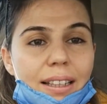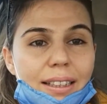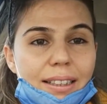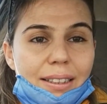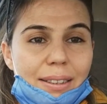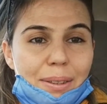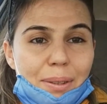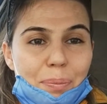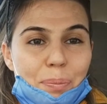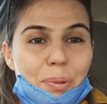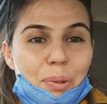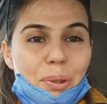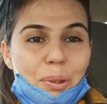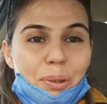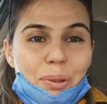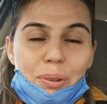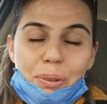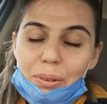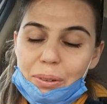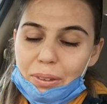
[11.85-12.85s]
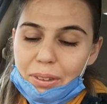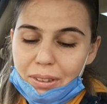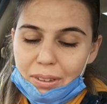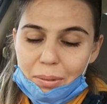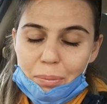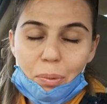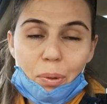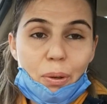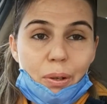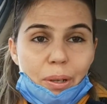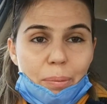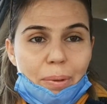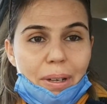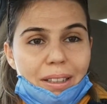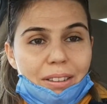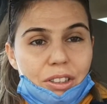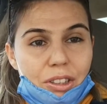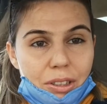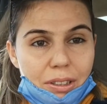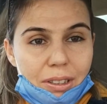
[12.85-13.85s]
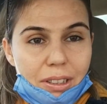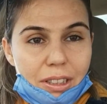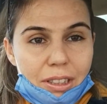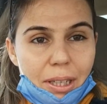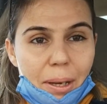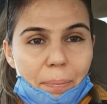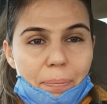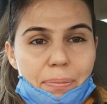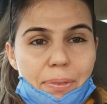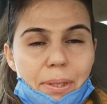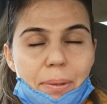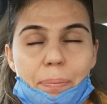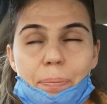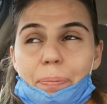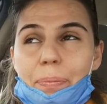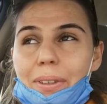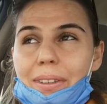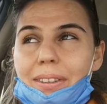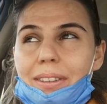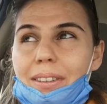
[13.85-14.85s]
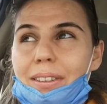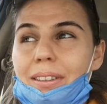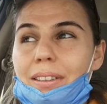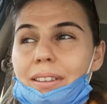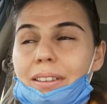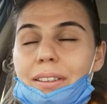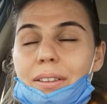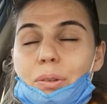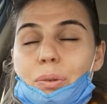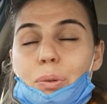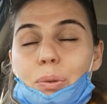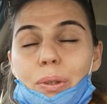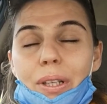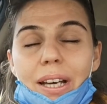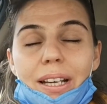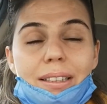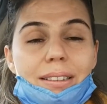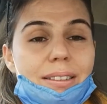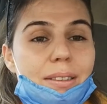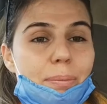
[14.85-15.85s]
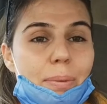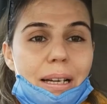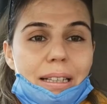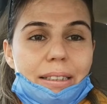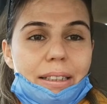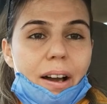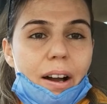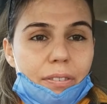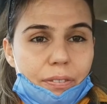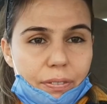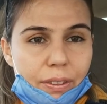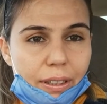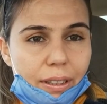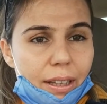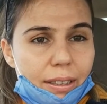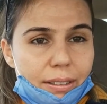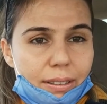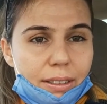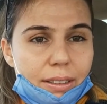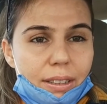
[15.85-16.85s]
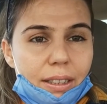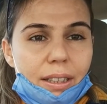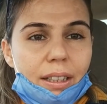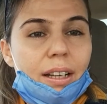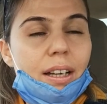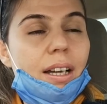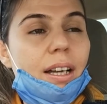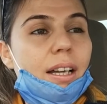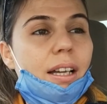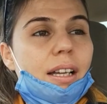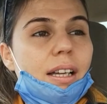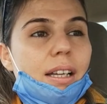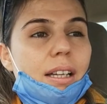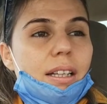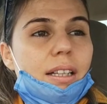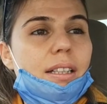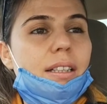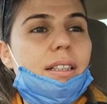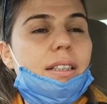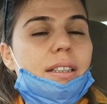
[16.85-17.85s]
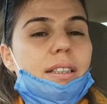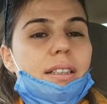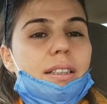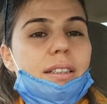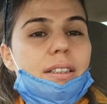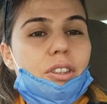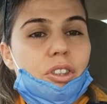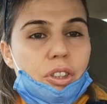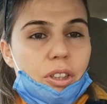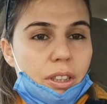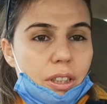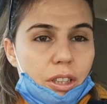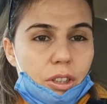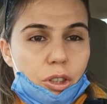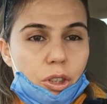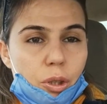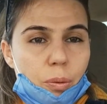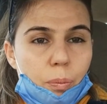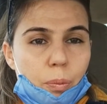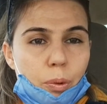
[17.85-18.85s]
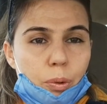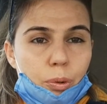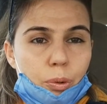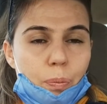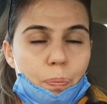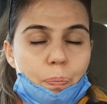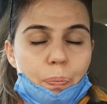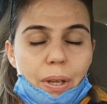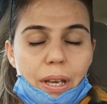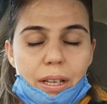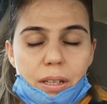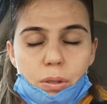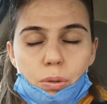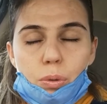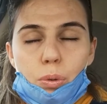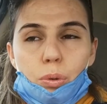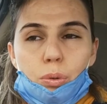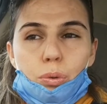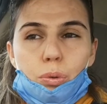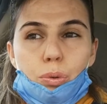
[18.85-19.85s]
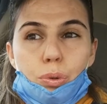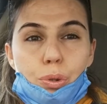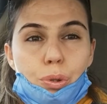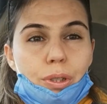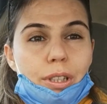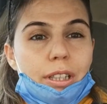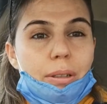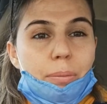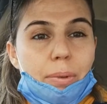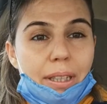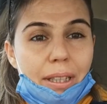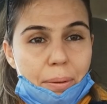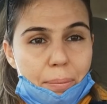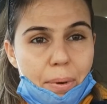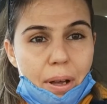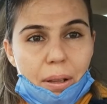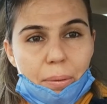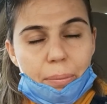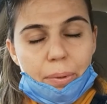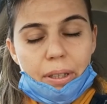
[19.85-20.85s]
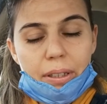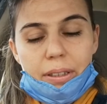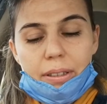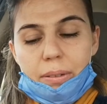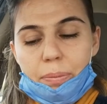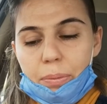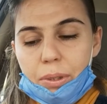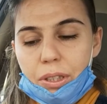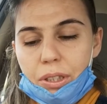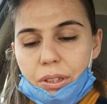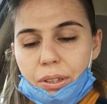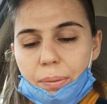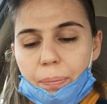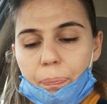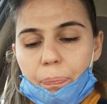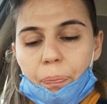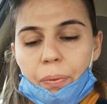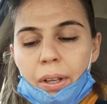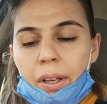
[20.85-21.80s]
Ee, bugün e, böyle bir açılış yaptım. Ee, günlerdir belki haftalardır e, dışarıya çıkmıyorum. En son kuşlarıma yem almaya gitmiştim.